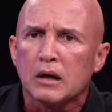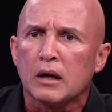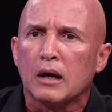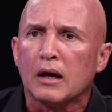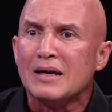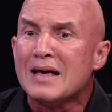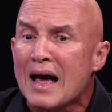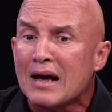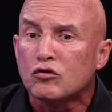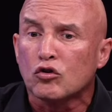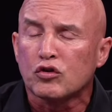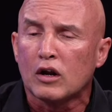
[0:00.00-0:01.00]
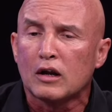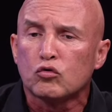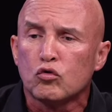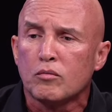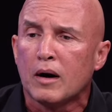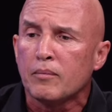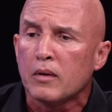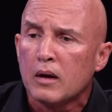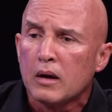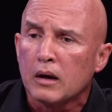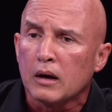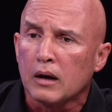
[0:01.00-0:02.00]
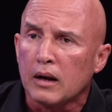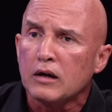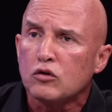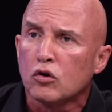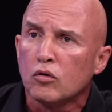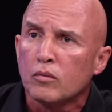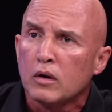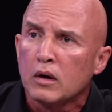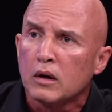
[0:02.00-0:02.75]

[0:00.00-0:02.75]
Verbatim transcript: y a eso se le suma el hecho